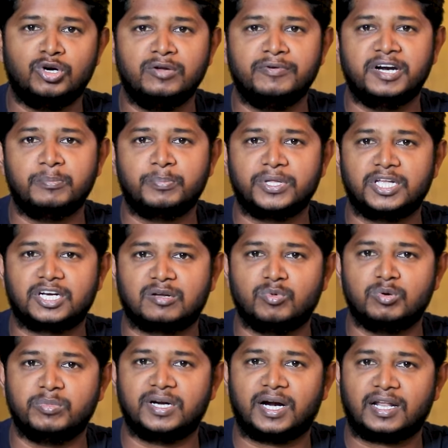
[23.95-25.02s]
முடிவு
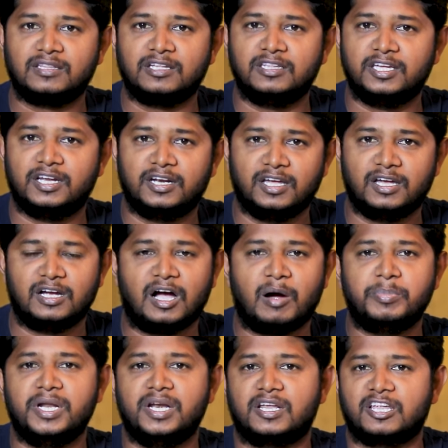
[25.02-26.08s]
எடுப்பதற்கு முன்பு நடந்தது என்ன
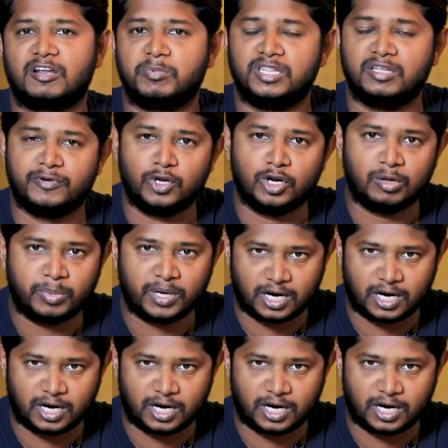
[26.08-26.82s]
அப்படின்றத நம்ம இந்த வீடியோவில்